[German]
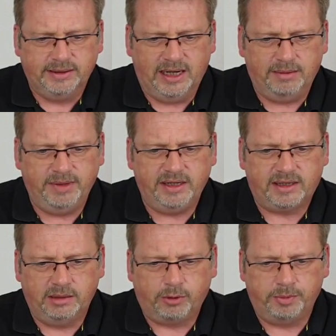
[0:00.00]
Ja,
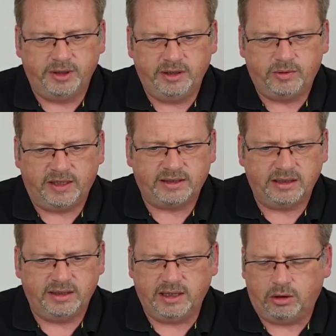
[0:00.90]
Medical Property Trust
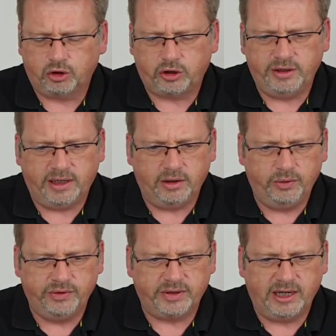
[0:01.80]
hatte ich ja auch schon in der
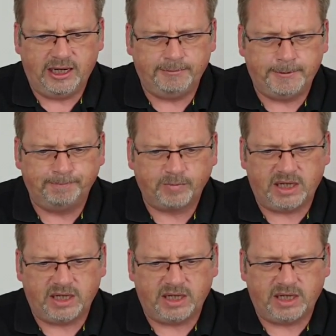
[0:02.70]
Analyse gehabt.